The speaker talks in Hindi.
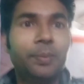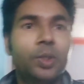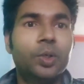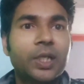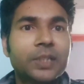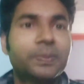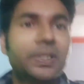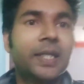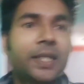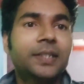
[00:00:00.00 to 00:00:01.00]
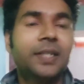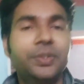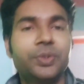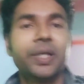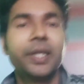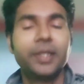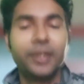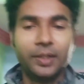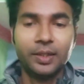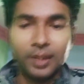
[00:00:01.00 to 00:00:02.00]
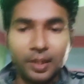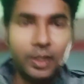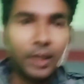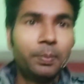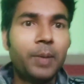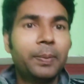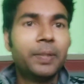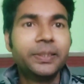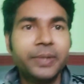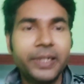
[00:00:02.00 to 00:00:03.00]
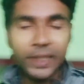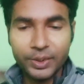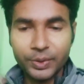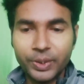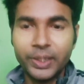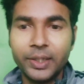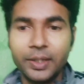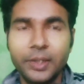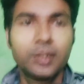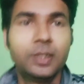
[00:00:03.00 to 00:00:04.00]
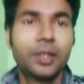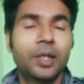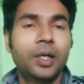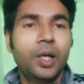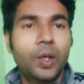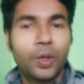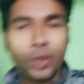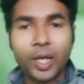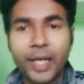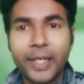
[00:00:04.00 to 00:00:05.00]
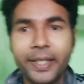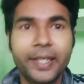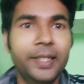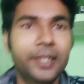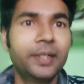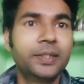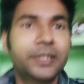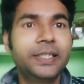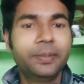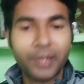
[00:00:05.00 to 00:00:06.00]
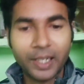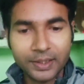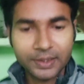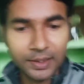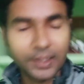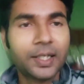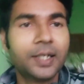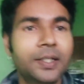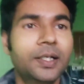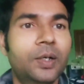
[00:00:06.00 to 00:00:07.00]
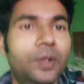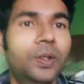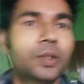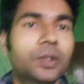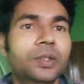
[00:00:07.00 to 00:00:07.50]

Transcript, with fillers: लोग अस्पताल के लिए जा चुके हैं पापा जी भी निकल चुके हैं और खाने के लिए दीदी बना दिया था खाना और